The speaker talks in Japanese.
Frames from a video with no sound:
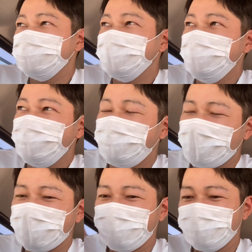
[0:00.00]
の一
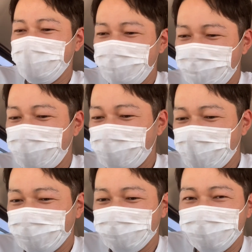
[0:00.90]
発目の一歩目
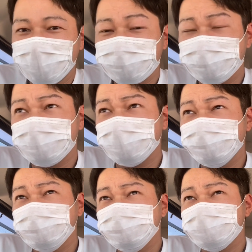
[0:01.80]
を踏み出すって
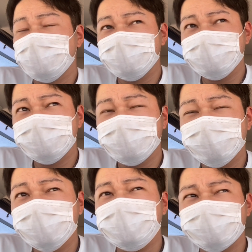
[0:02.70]
いう点に
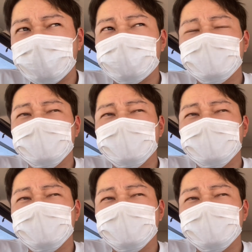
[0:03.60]
おいては、